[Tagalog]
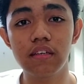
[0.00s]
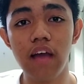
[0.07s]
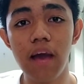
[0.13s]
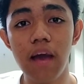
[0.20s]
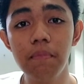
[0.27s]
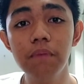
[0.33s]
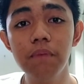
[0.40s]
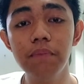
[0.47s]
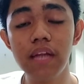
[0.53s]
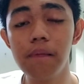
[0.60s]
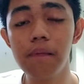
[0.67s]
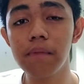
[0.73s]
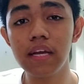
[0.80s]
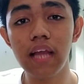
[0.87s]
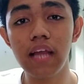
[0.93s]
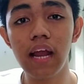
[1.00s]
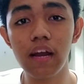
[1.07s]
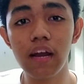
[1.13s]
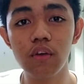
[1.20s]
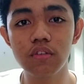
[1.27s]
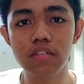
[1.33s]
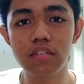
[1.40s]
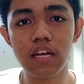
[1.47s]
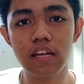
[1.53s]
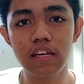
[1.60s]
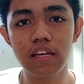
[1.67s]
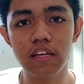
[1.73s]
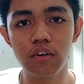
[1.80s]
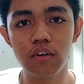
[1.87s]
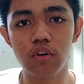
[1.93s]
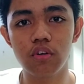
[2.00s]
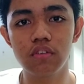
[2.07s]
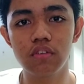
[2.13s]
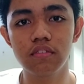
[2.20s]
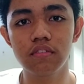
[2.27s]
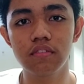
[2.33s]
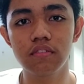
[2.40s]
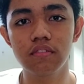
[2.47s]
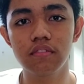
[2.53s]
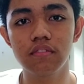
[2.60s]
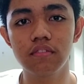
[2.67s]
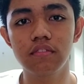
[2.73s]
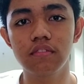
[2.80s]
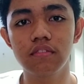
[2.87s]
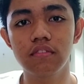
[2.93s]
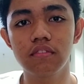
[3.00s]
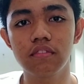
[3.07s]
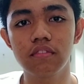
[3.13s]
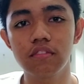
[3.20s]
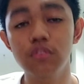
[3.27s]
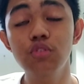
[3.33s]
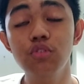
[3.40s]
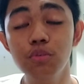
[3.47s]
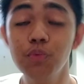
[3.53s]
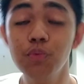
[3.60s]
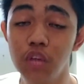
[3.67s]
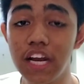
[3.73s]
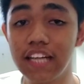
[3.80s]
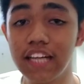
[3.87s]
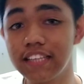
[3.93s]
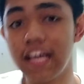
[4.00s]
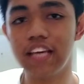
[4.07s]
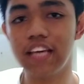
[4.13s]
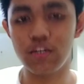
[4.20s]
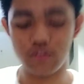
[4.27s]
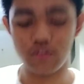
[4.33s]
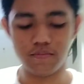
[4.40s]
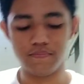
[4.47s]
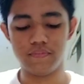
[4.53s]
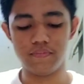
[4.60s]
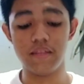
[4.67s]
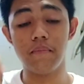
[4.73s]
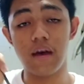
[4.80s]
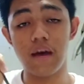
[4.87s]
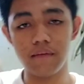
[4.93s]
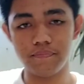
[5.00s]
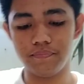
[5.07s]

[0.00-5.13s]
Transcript: Habang pinapakilala ko yung sarili ko, susubo na lang tayo. Diba?